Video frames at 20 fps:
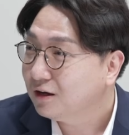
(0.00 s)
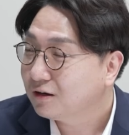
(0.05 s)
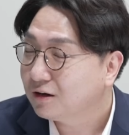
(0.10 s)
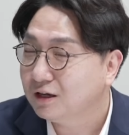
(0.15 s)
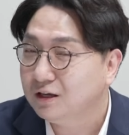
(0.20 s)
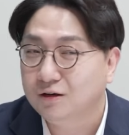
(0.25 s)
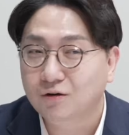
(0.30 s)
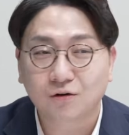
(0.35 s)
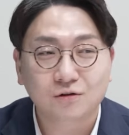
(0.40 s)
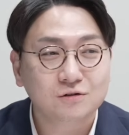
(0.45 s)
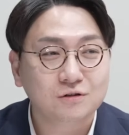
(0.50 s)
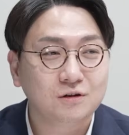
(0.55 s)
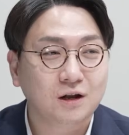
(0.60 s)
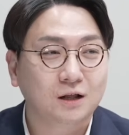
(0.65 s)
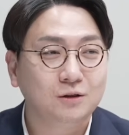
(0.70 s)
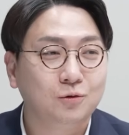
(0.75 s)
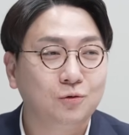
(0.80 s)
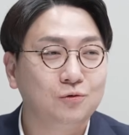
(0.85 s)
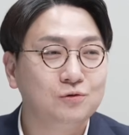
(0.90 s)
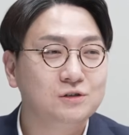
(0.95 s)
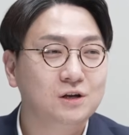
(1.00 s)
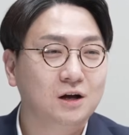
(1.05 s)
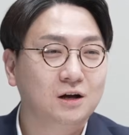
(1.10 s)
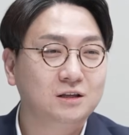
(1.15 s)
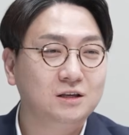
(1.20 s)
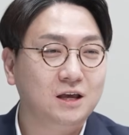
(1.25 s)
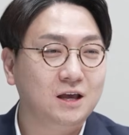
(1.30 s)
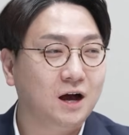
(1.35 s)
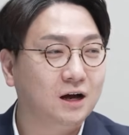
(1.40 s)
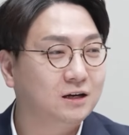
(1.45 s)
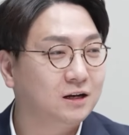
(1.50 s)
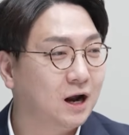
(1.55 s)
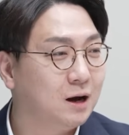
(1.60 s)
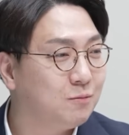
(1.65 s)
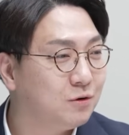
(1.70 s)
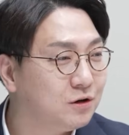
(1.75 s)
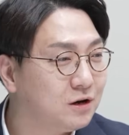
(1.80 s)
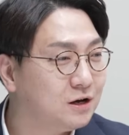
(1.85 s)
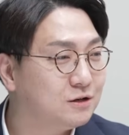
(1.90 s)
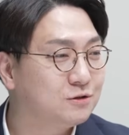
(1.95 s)
그러니까 이것은 한동훈 장관이 이야기를
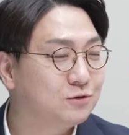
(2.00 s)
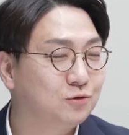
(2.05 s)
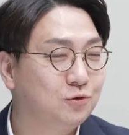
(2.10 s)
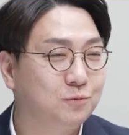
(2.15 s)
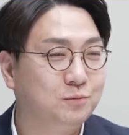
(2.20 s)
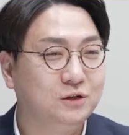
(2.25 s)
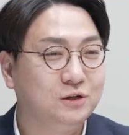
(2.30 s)
하면 할수록